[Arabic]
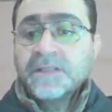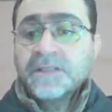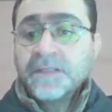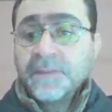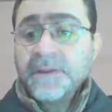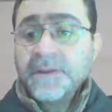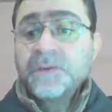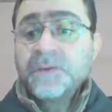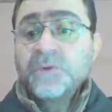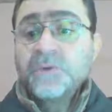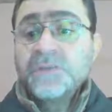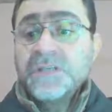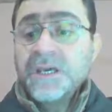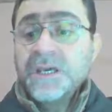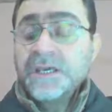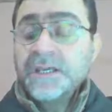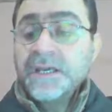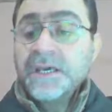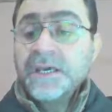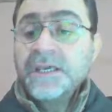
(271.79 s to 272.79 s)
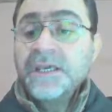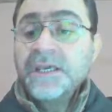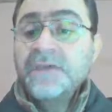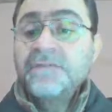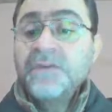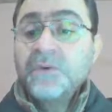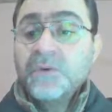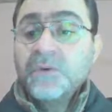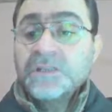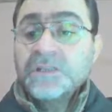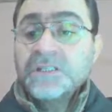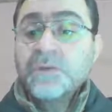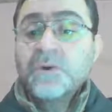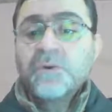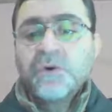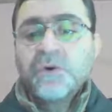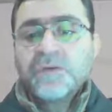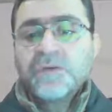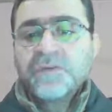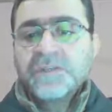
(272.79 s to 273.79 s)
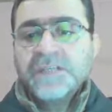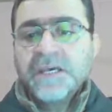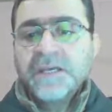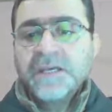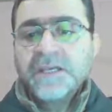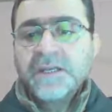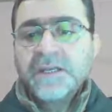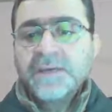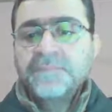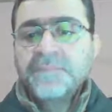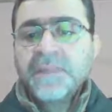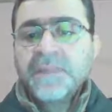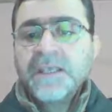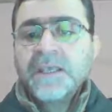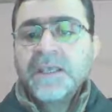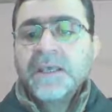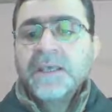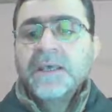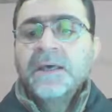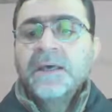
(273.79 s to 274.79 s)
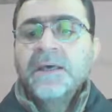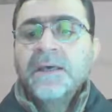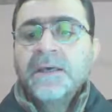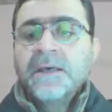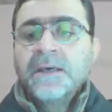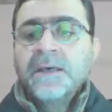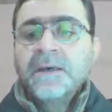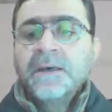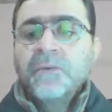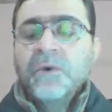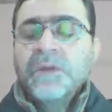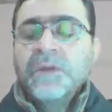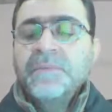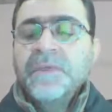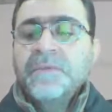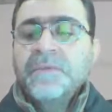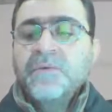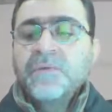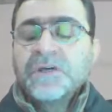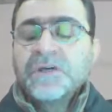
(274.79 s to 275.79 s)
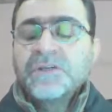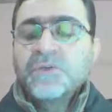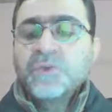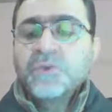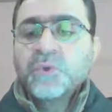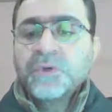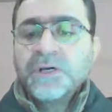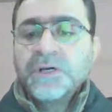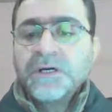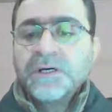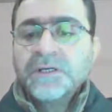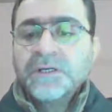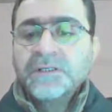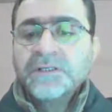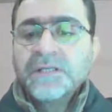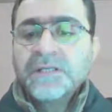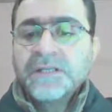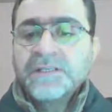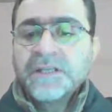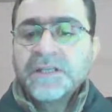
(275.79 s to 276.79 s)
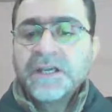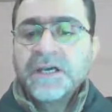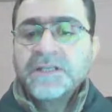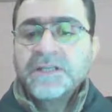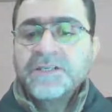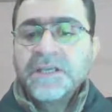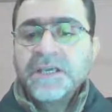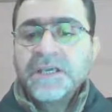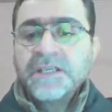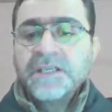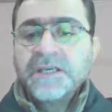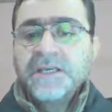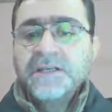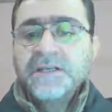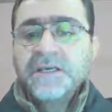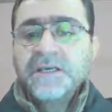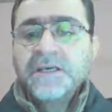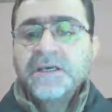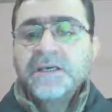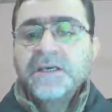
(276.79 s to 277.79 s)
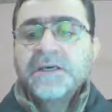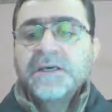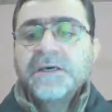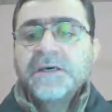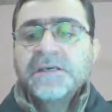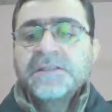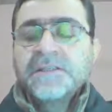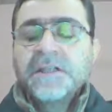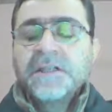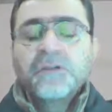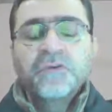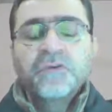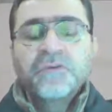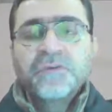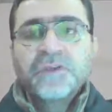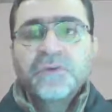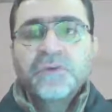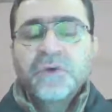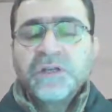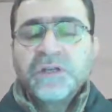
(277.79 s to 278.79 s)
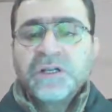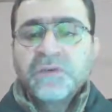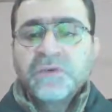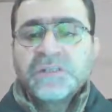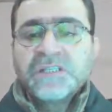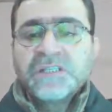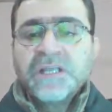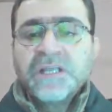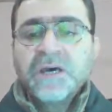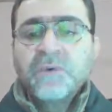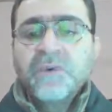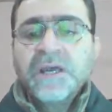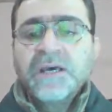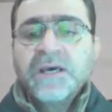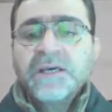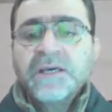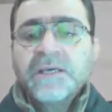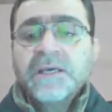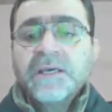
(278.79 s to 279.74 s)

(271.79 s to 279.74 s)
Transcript: طبعا نون ساكنة هي في الوصل والوقف ساكنة آه، والميم مكسورة نكسرها جيدا آه، صلة تفيد أن الوصل أولى